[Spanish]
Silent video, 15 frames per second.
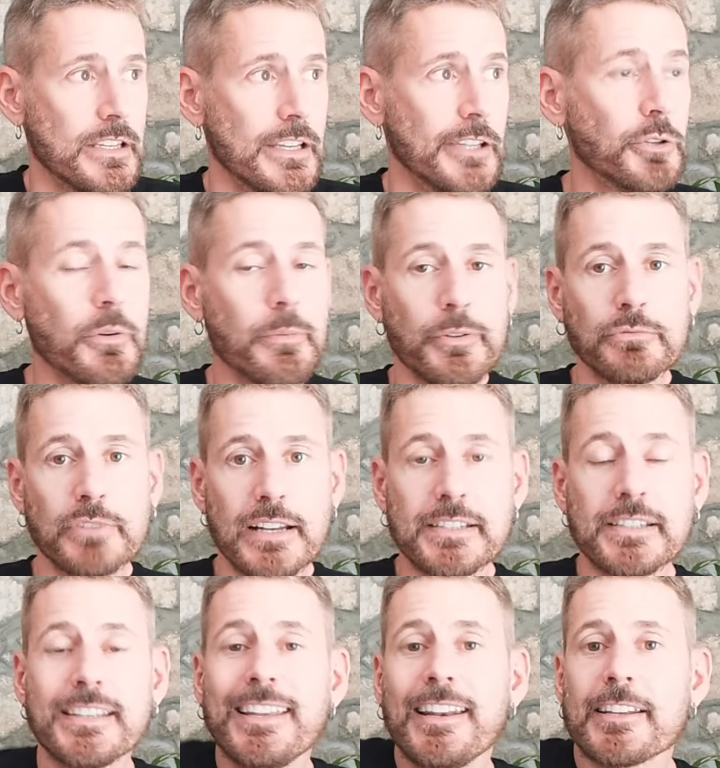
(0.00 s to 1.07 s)
Y tú me
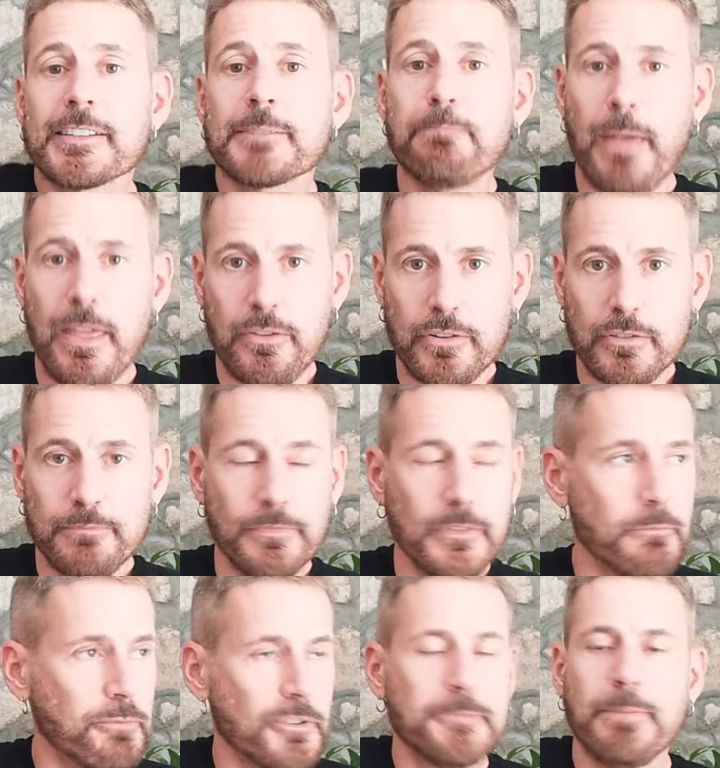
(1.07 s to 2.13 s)
preguntarás, ¿quién es Pedro?
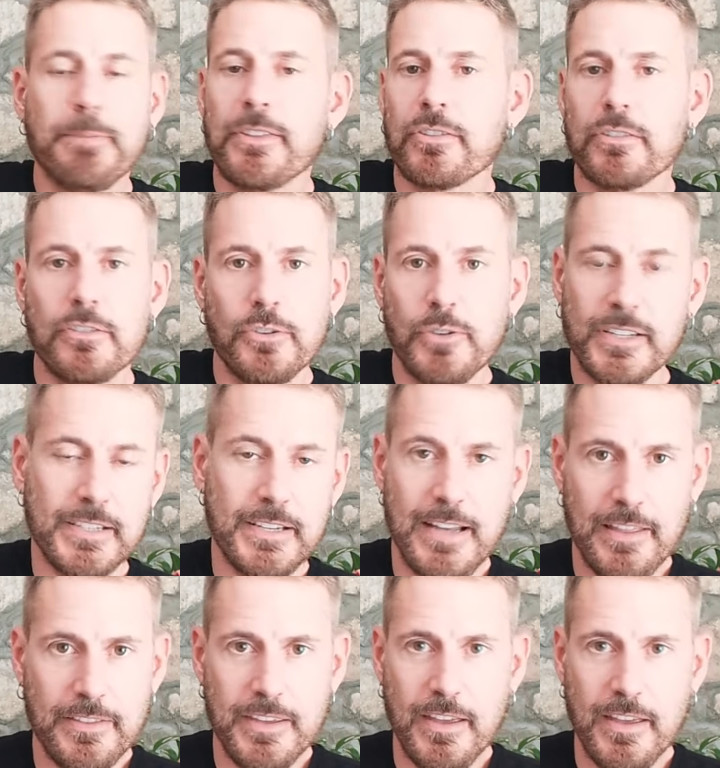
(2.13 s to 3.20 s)
Pues Pedro no es
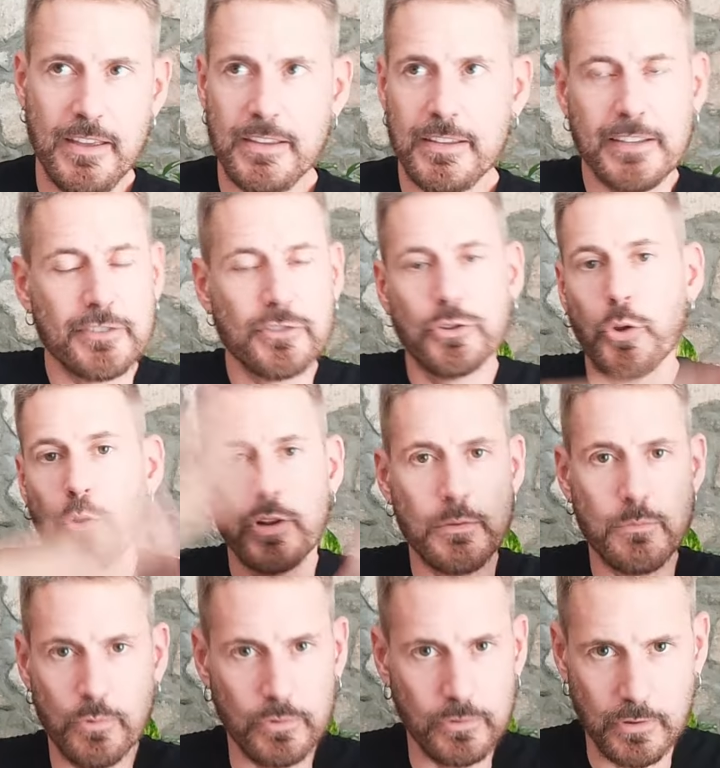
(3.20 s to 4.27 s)
nadie y es todo el
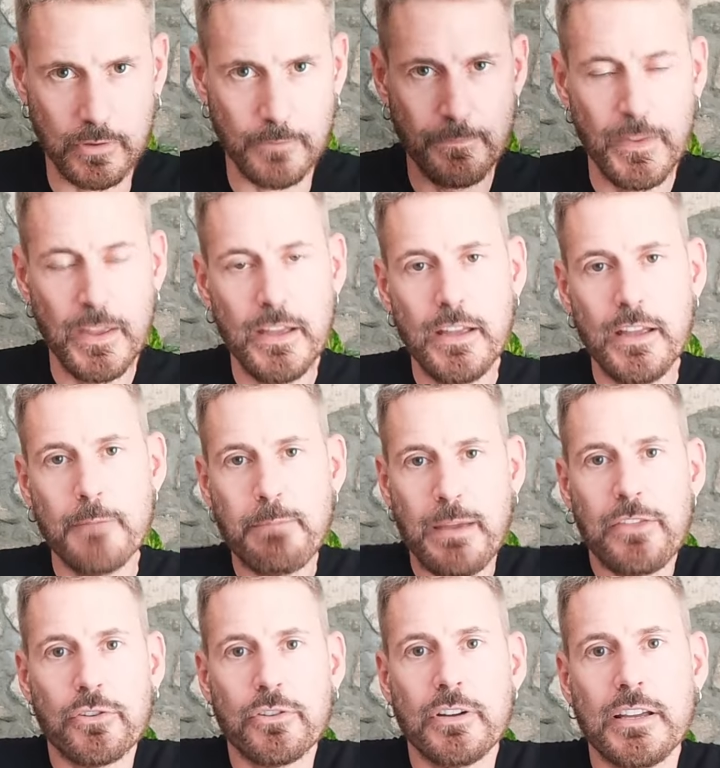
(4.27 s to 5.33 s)
mundo.
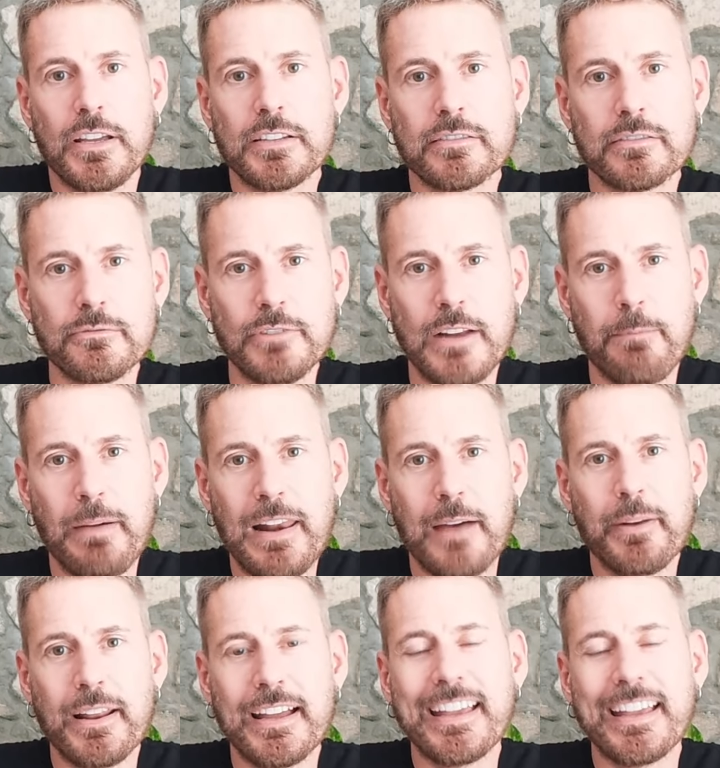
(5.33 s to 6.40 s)
Pedro es una
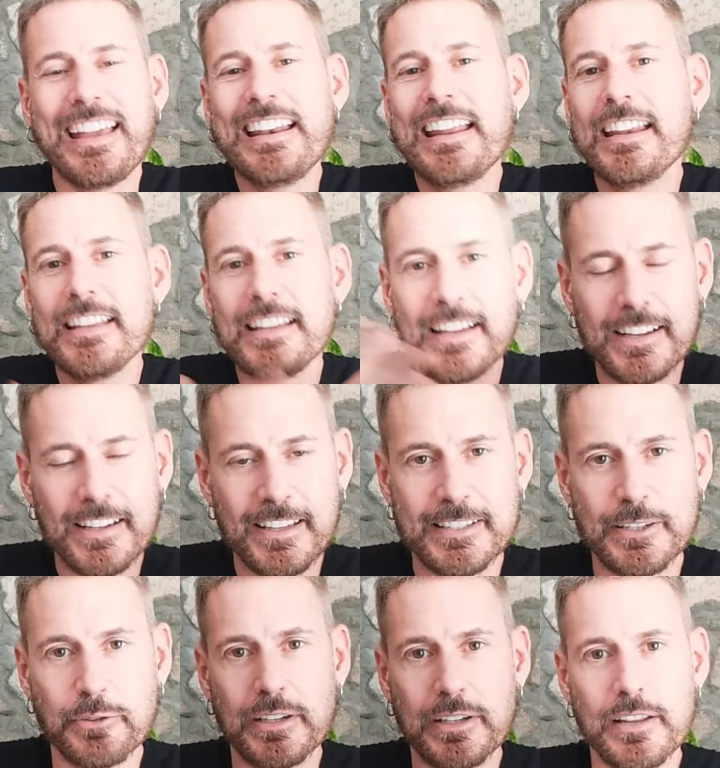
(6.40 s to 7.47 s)
palabra genérica que
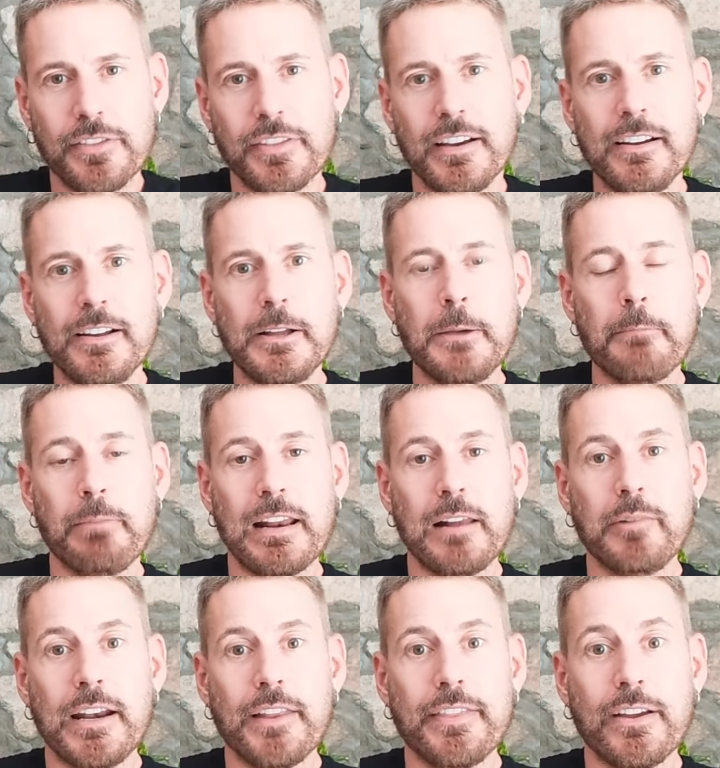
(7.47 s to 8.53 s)
se utiliza para
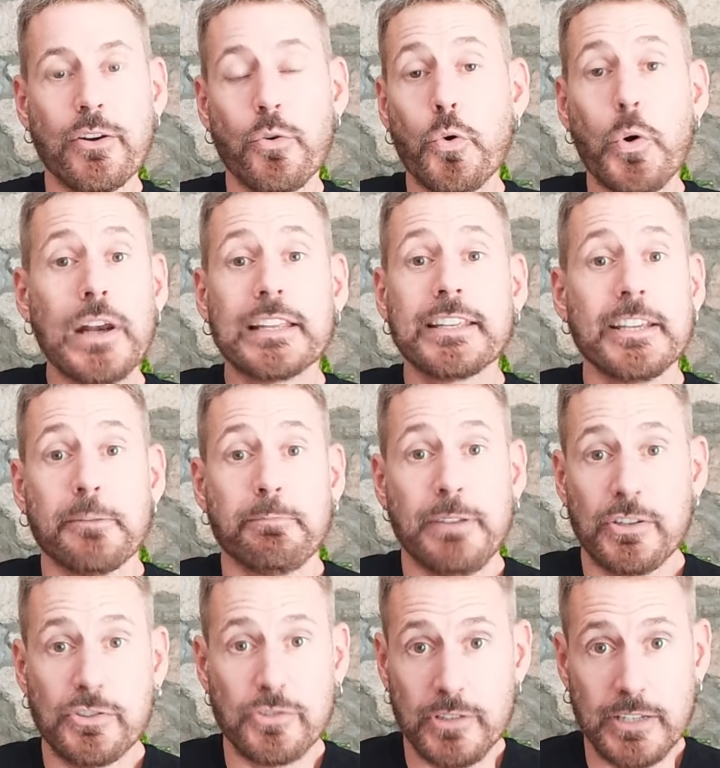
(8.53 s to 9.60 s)
hablar de cualquier
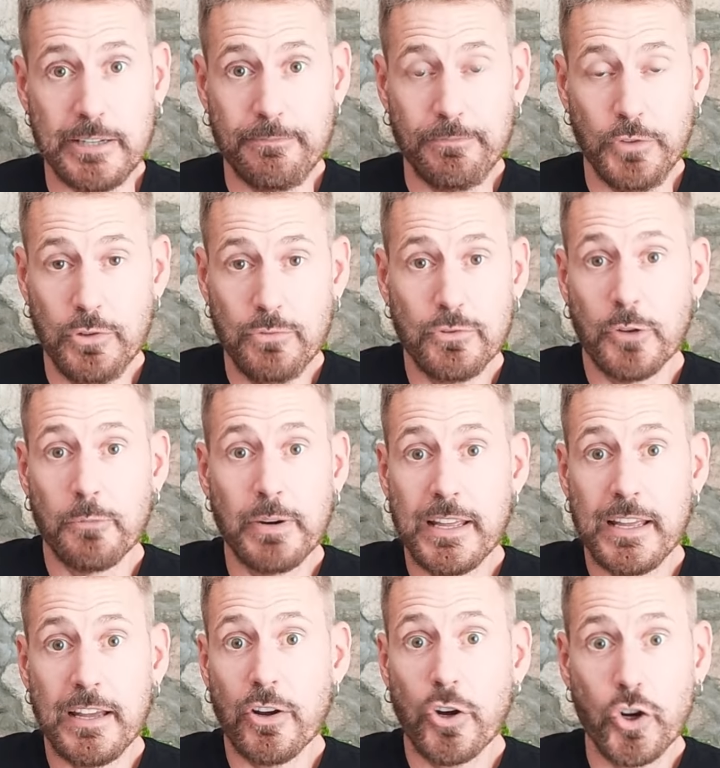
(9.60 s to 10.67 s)
persona, ¿no? Un
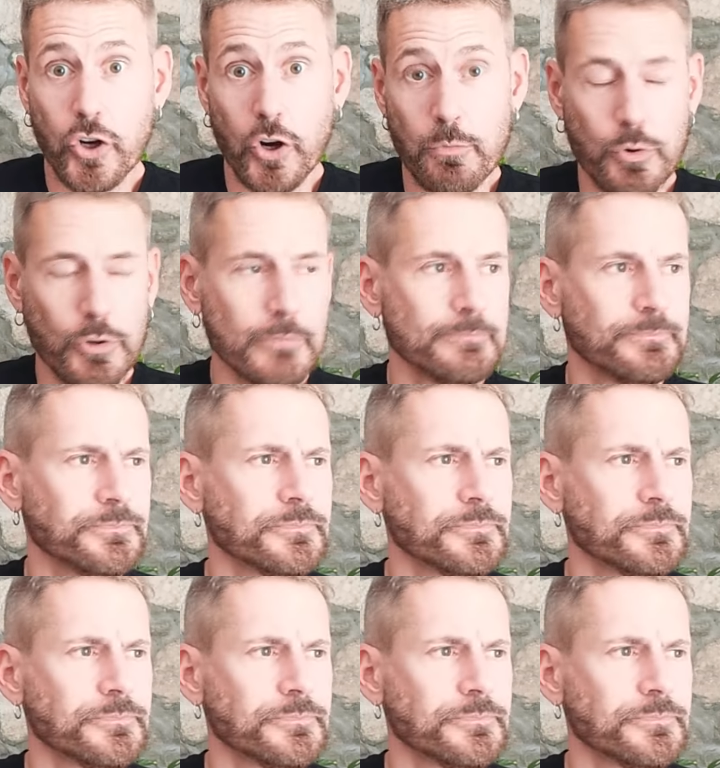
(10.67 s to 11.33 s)
nombre común.